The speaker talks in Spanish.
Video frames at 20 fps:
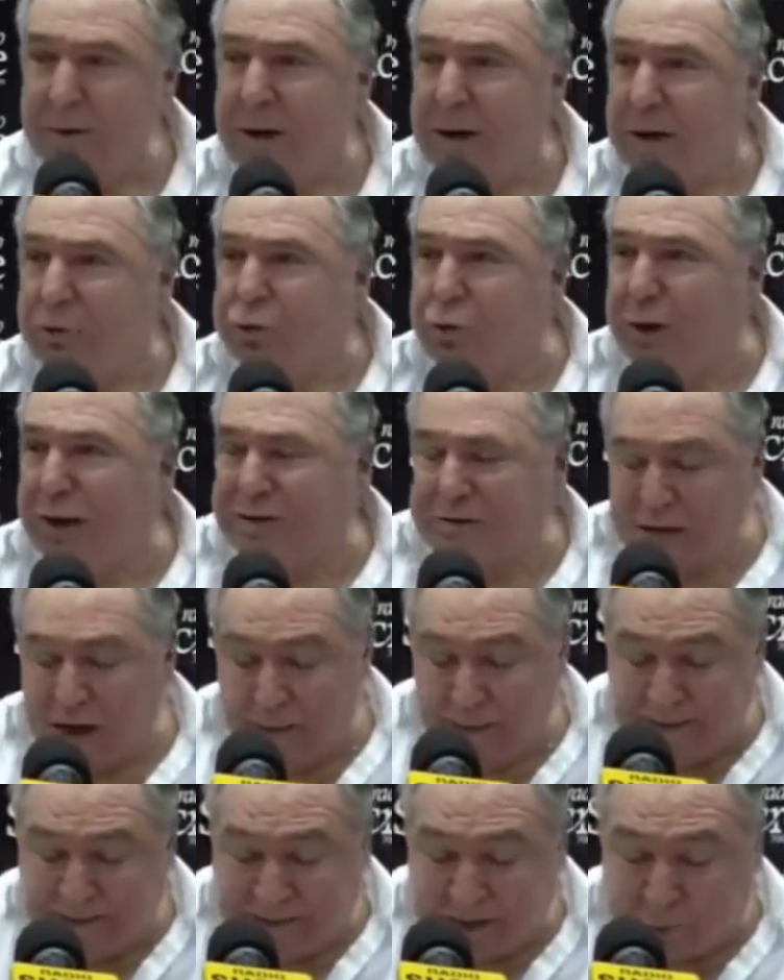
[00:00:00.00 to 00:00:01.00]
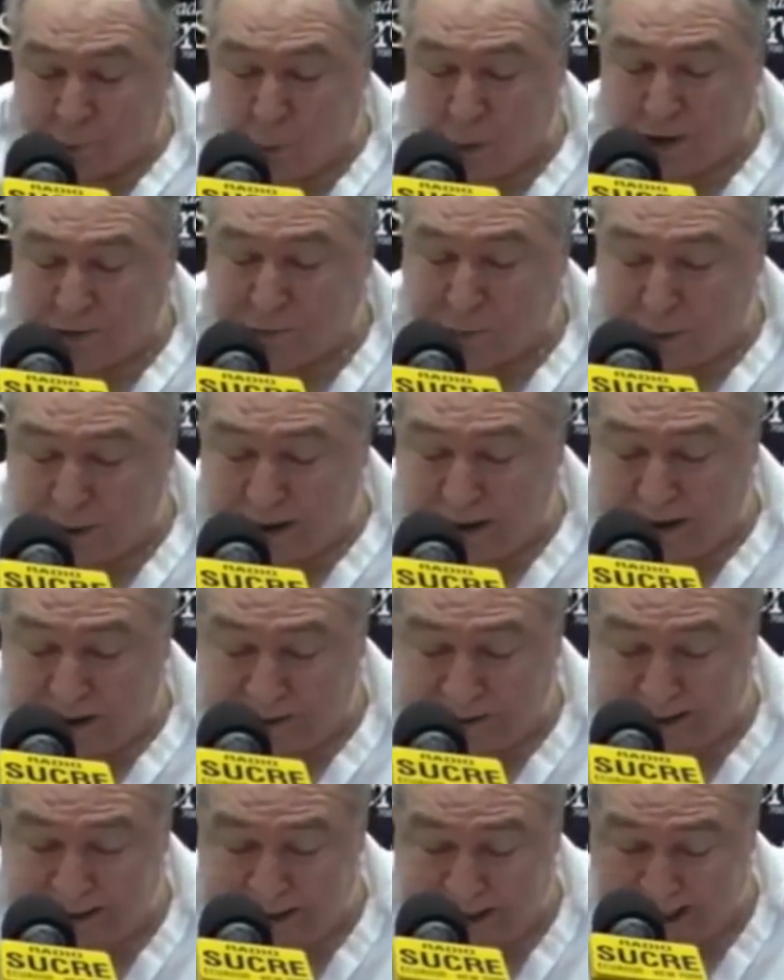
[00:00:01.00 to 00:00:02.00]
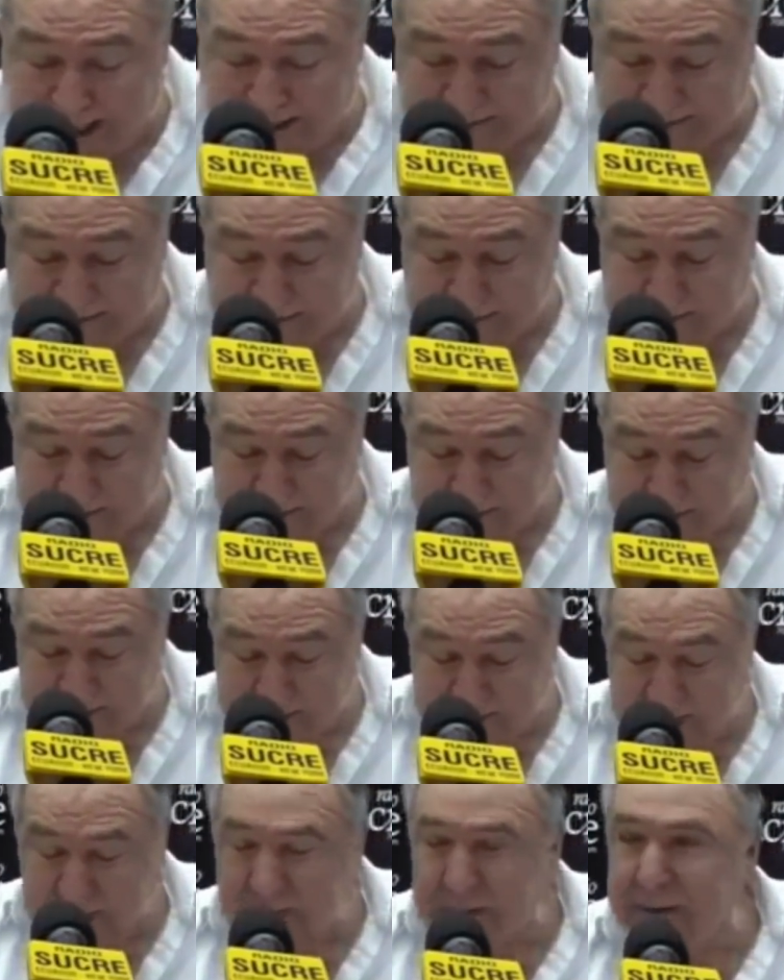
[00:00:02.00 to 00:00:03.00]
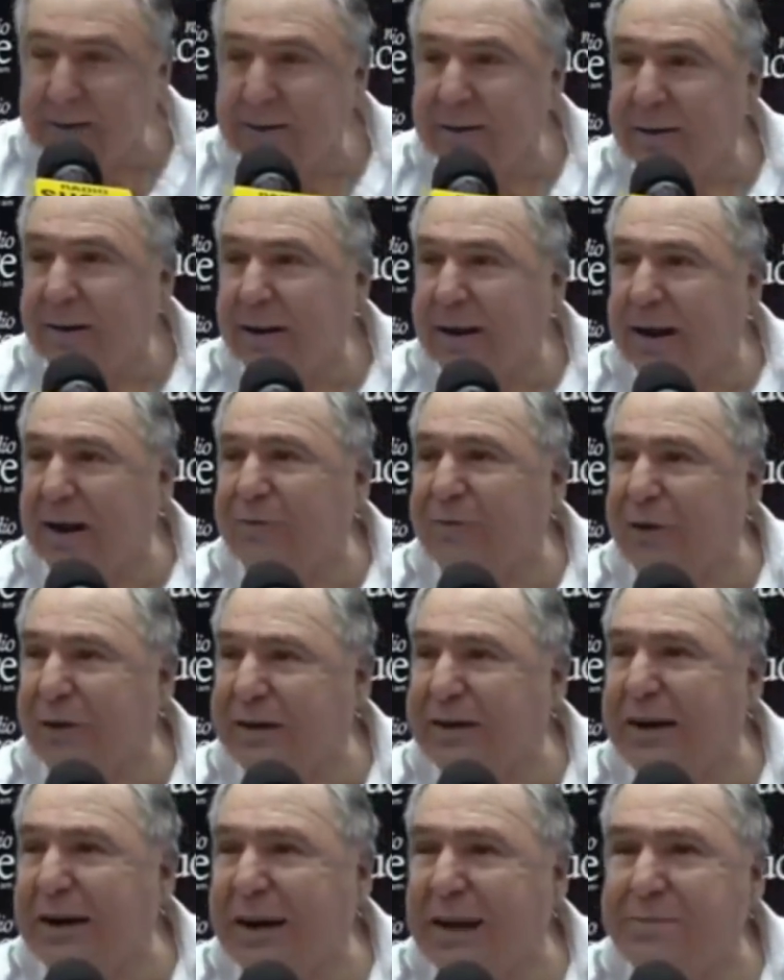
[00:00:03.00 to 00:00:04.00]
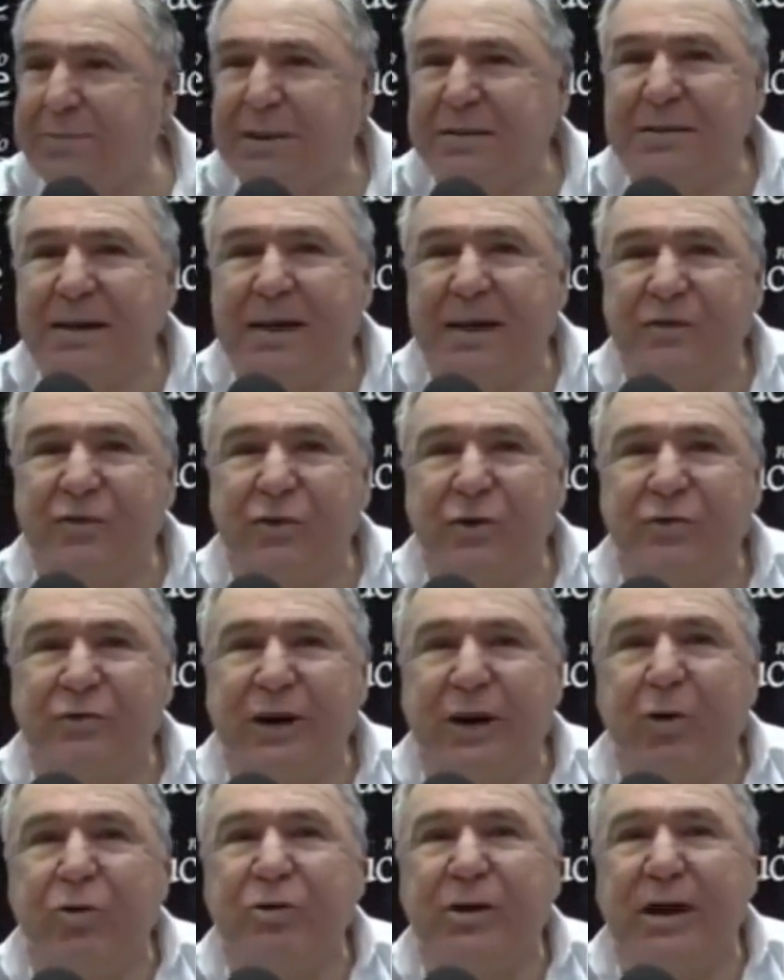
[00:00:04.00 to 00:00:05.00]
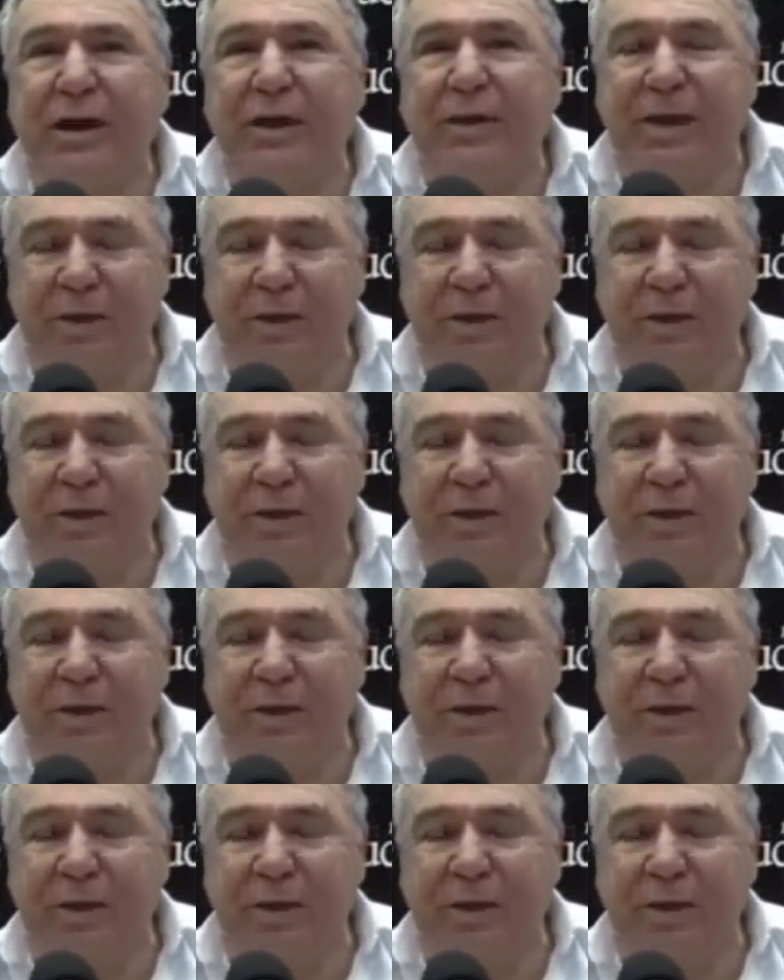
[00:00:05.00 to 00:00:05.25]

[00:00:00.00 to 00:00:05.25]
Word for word: durante las 24 horas del día refería a la investigación de la ONG de